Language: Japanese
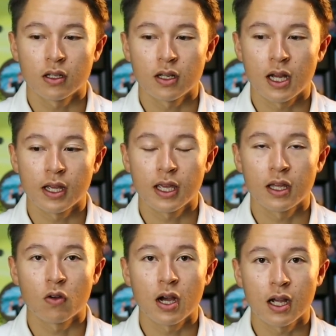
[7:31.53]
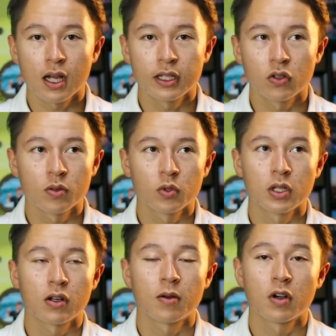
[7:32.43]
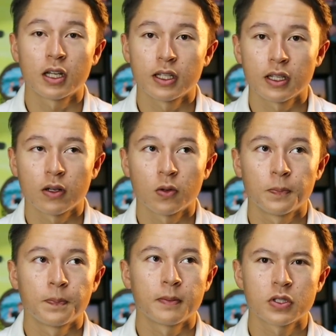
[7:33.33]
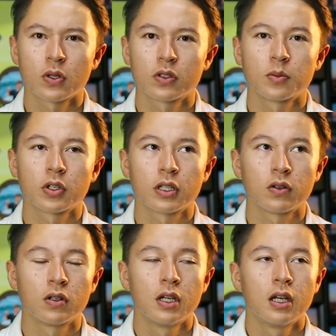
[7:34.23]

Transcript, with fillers: 関係の悪化によるものなのかわかんないけど、まあそうだと思うけど、